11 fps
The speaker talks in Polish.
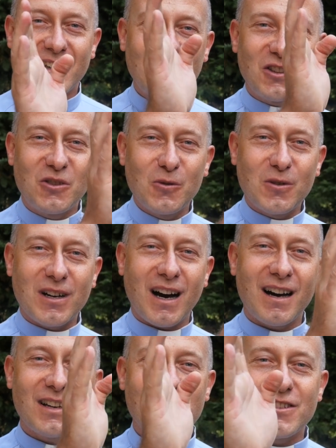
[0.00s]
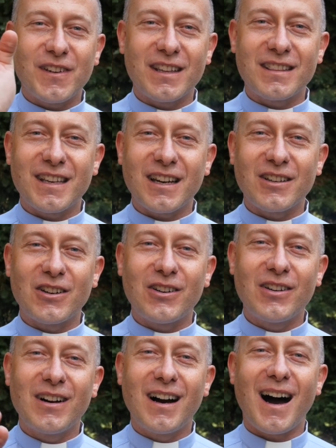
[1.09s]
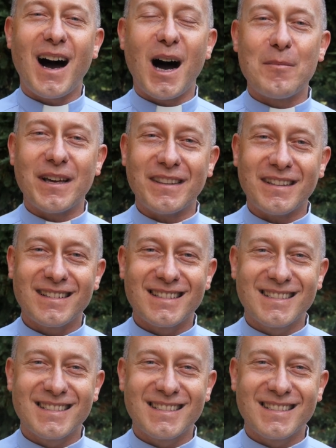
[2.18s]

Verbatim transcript: i Ducha Świętego. Amen.